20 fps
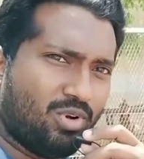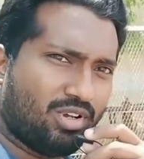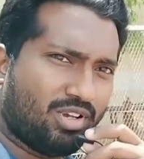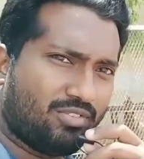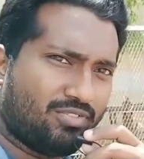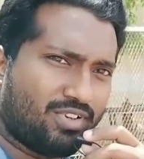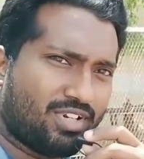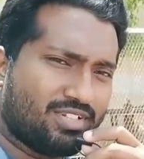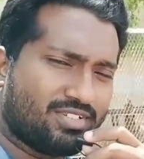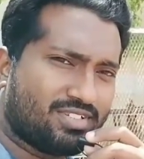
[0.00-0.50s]

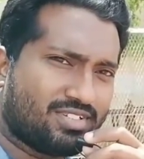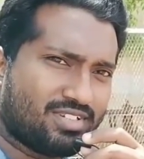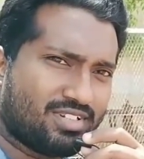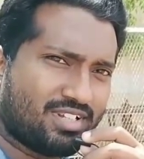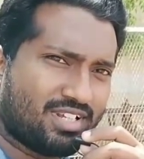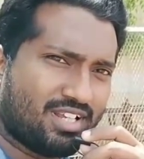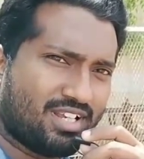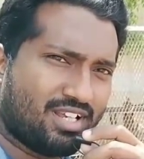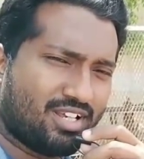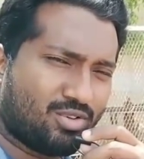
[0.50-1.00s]
ஓகே ஃப்ரெண்ட்ஸ்
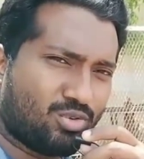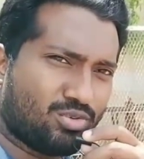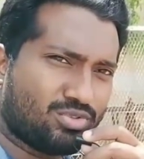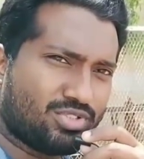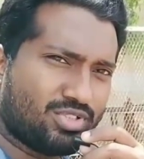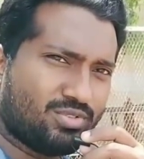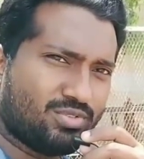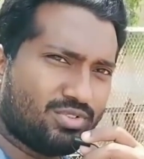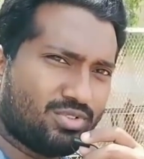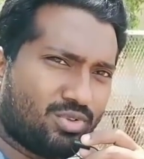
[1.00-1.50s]

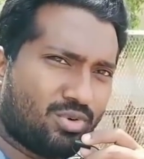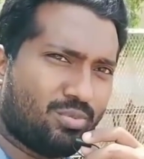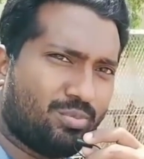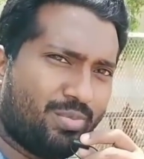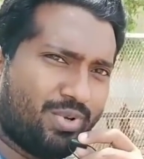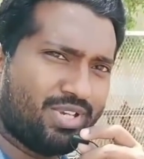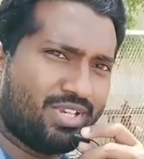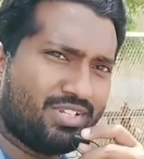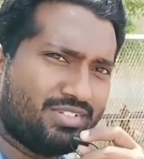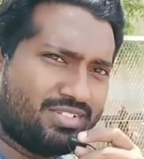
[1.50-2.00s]
கொஸ்டின் வந்து
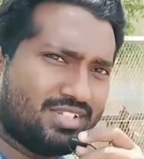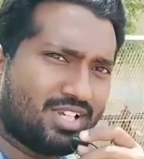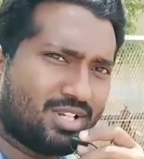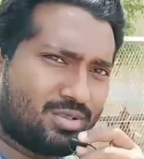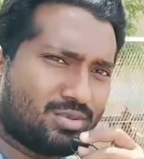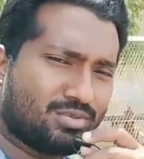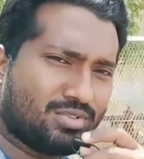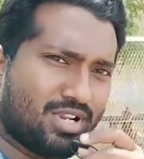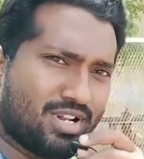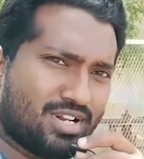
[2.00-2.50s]
ரொம்ப ஈஸியாக
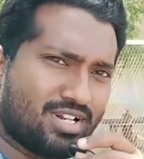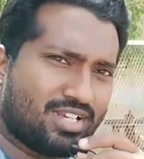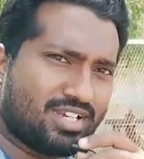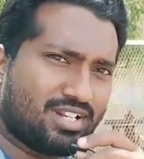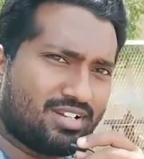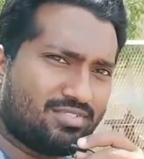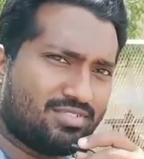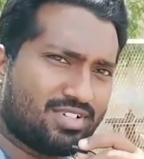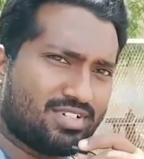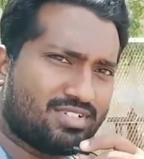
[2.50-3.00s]
இருக்கும்னு நான்
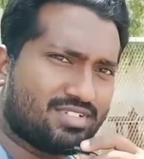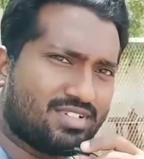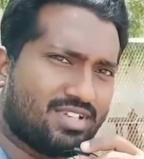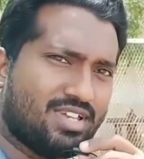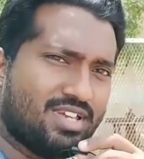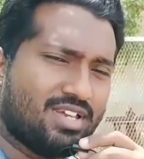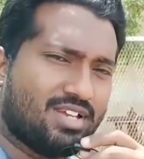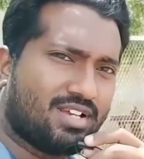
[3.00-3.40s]
நினைக்கிறேன் ஃப்ரெண்ட்ஸ்